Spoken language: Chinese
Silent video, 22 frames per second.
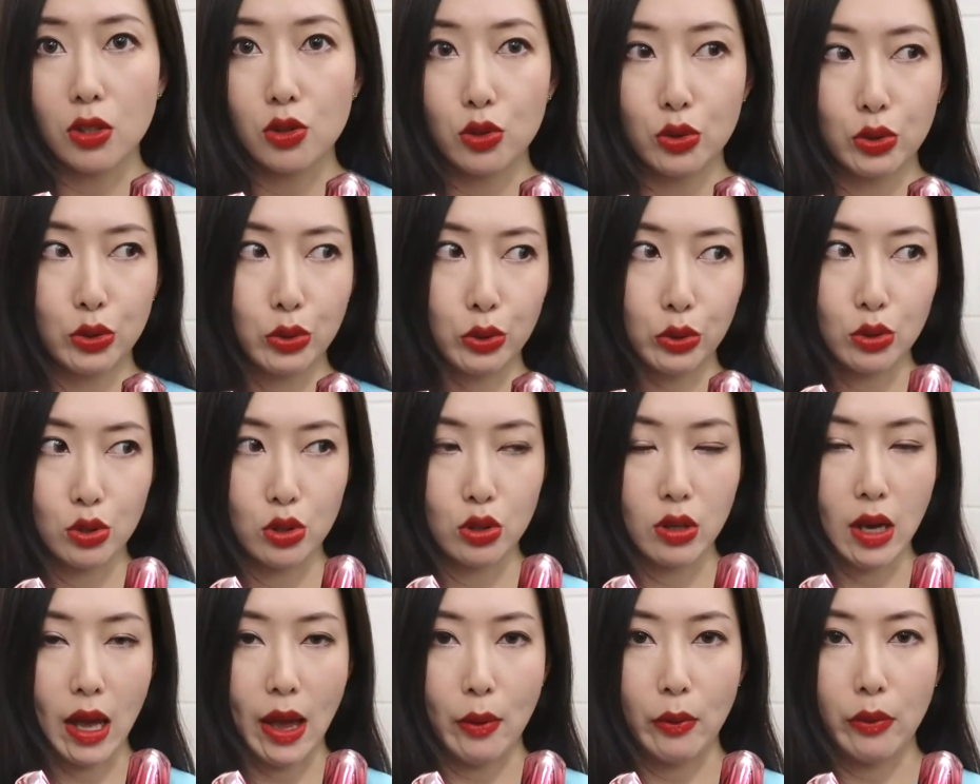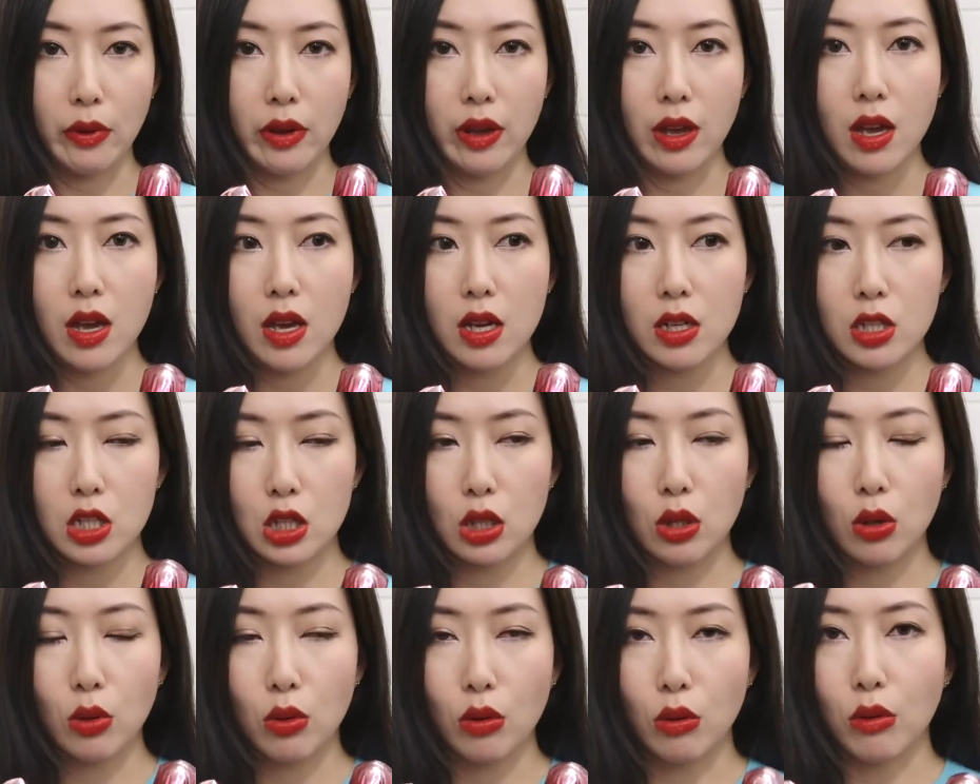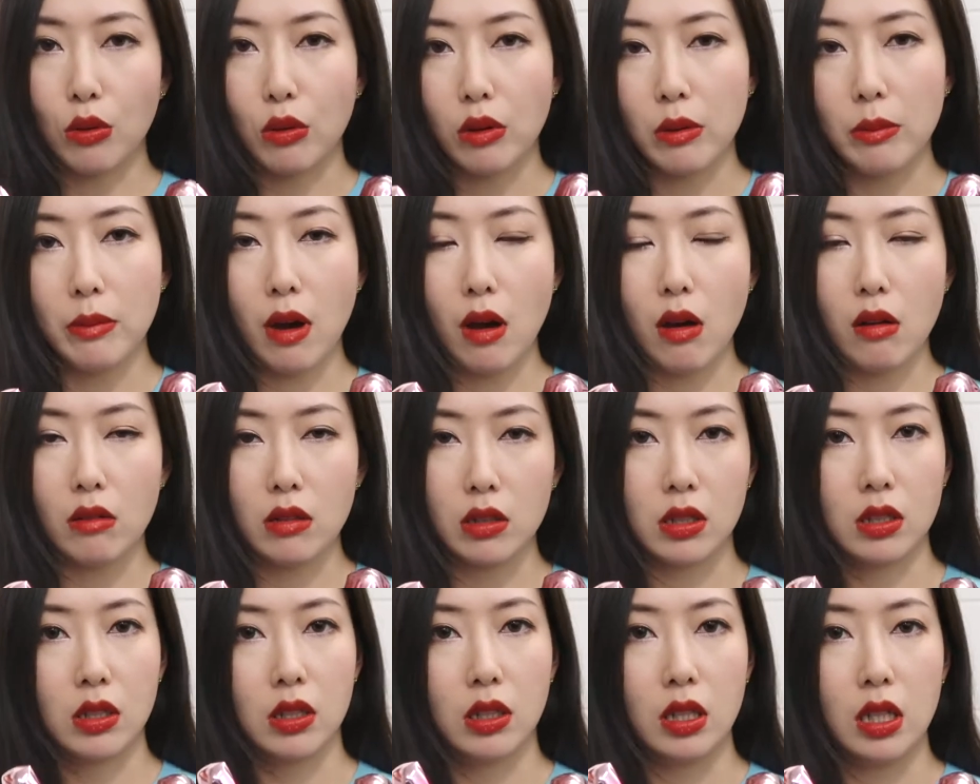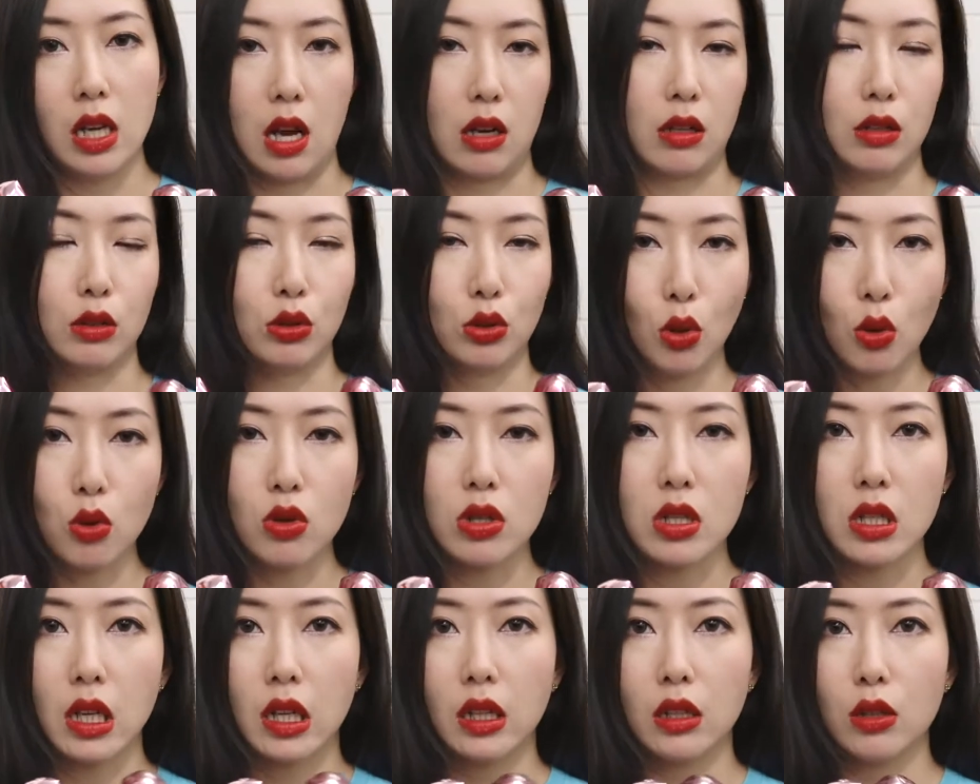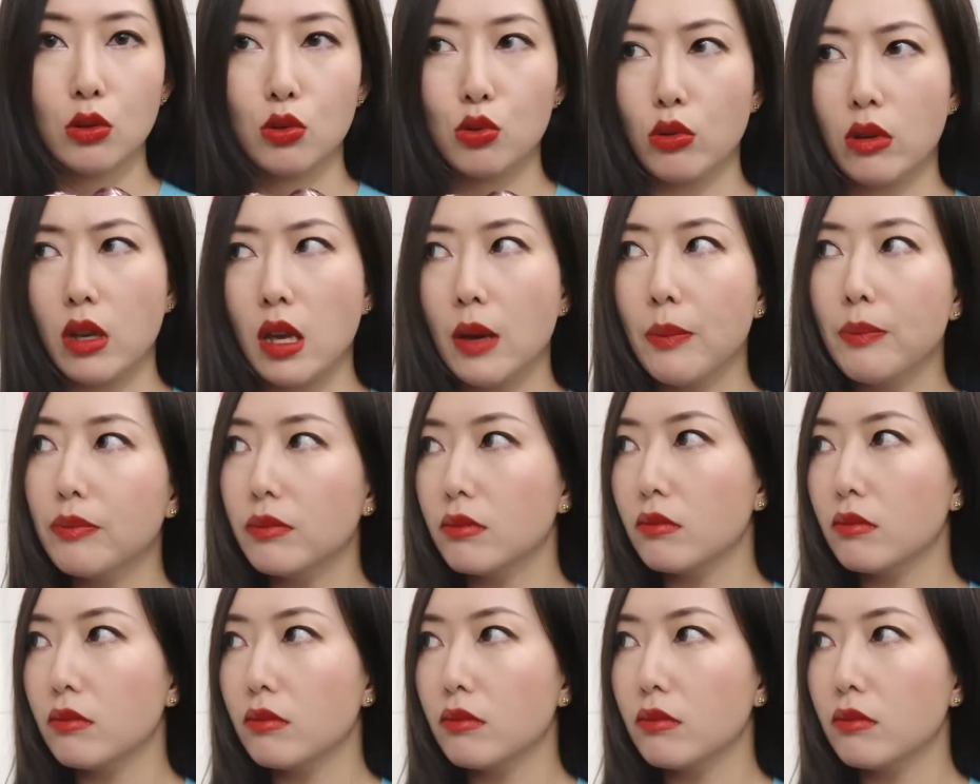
就是有的时候还会吃了火锅会冒一个一两个痘之类的，所以。